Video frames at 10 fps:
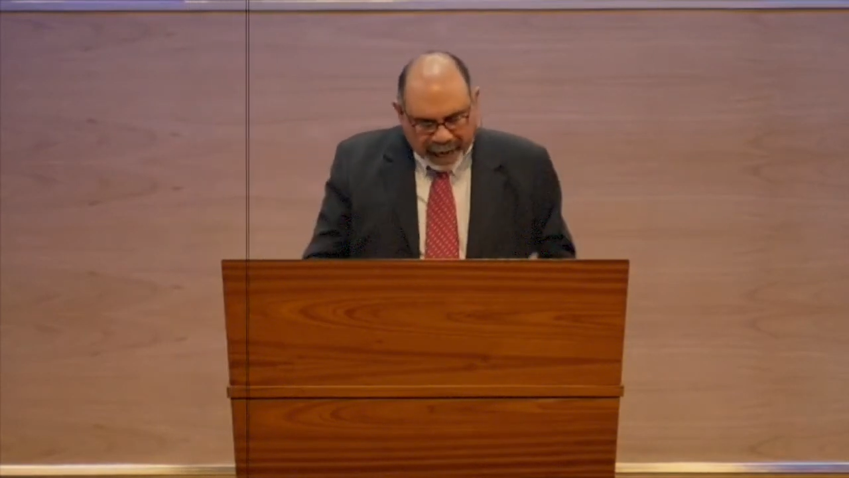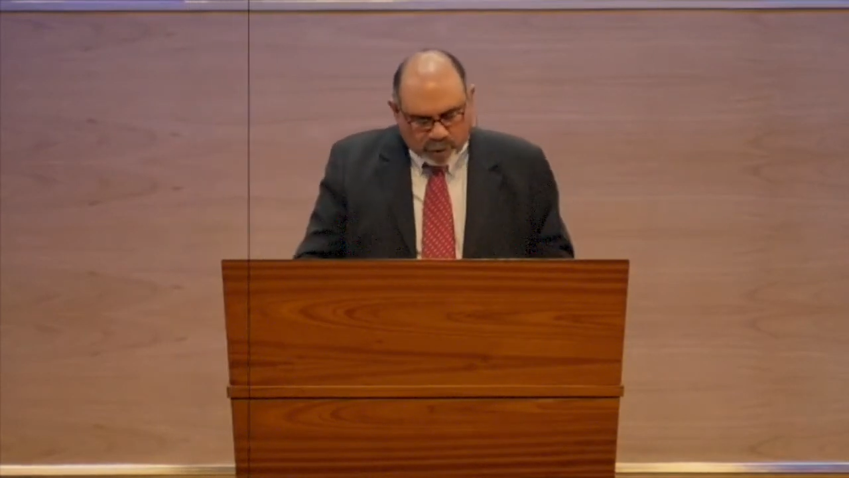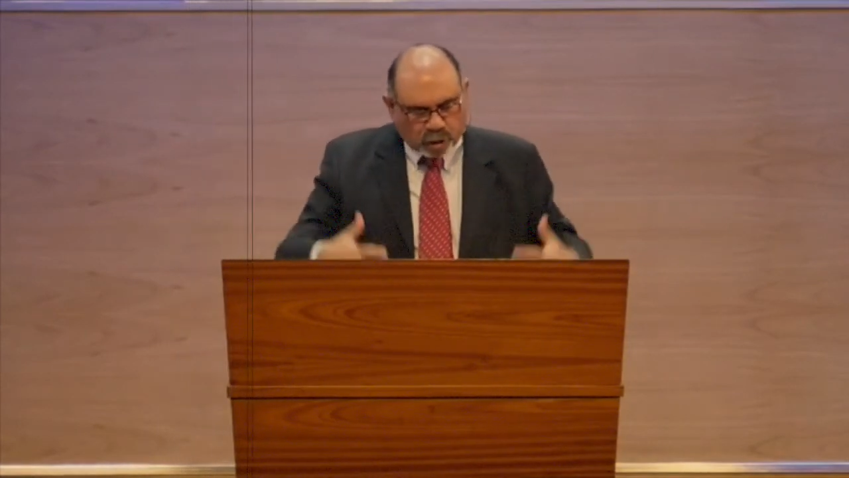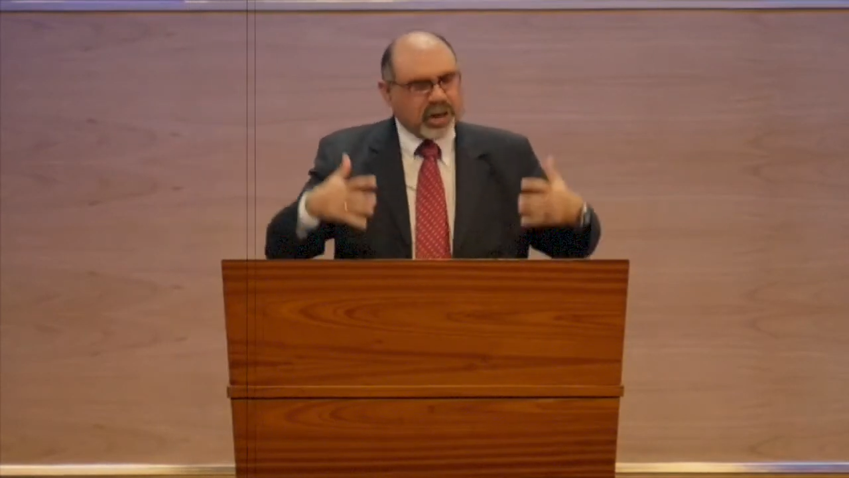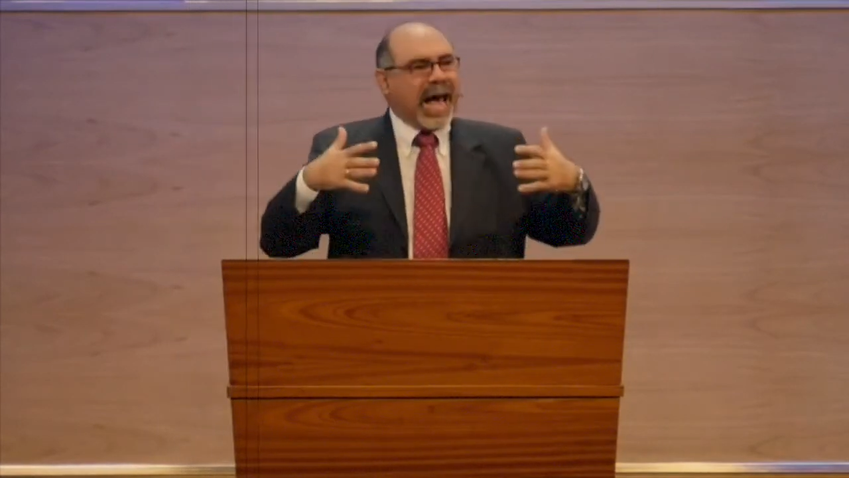
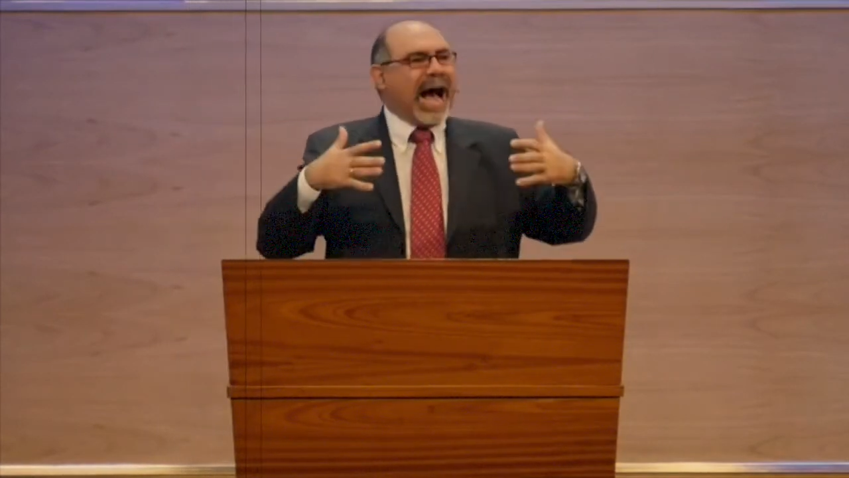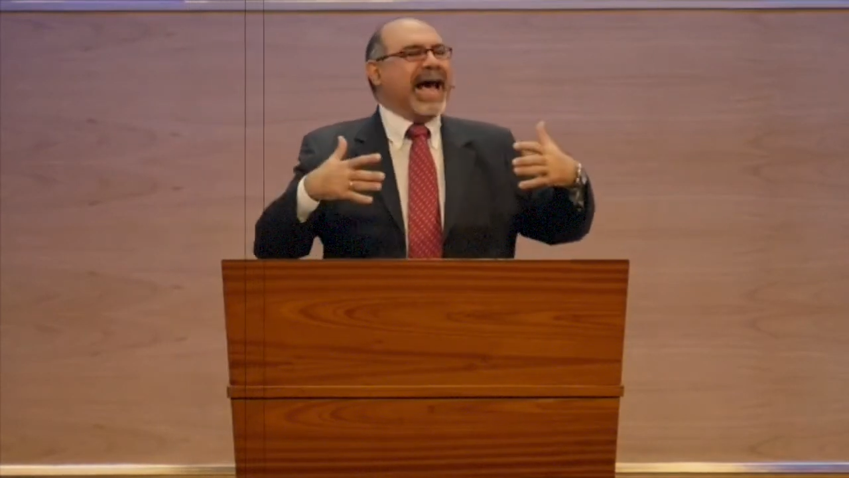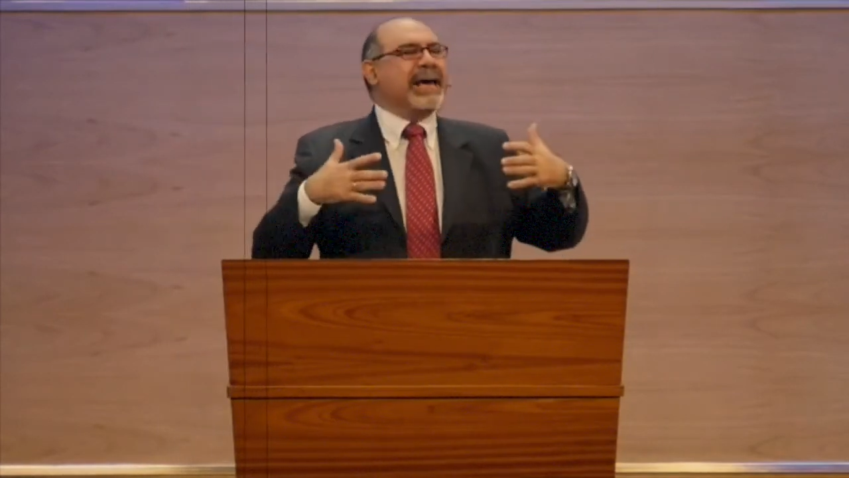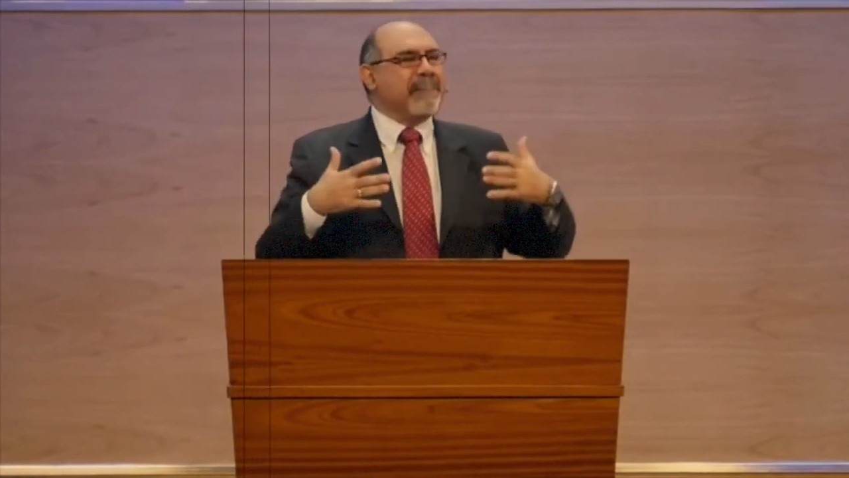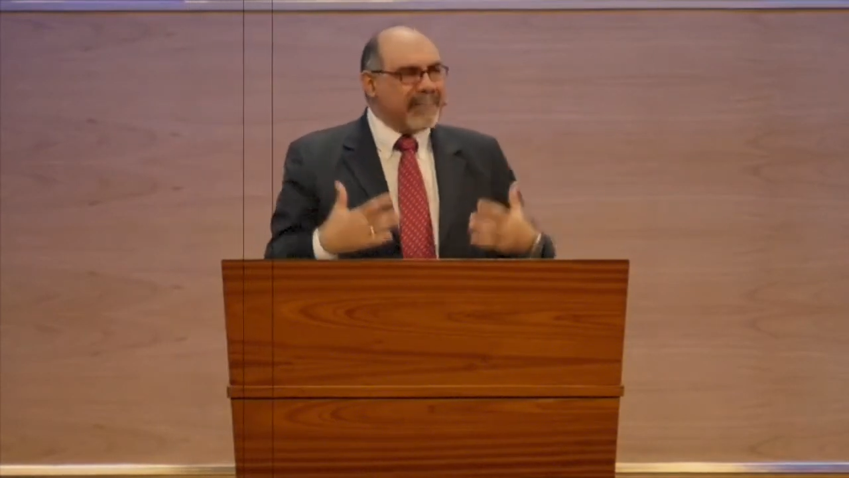a
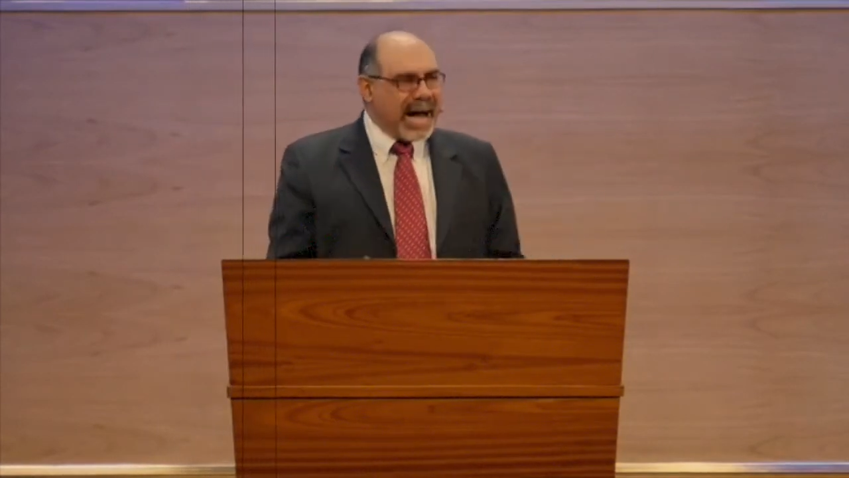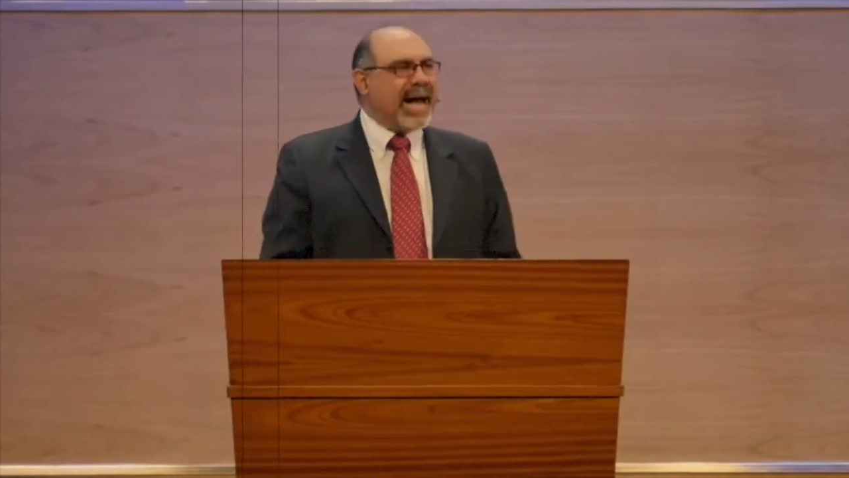imagen y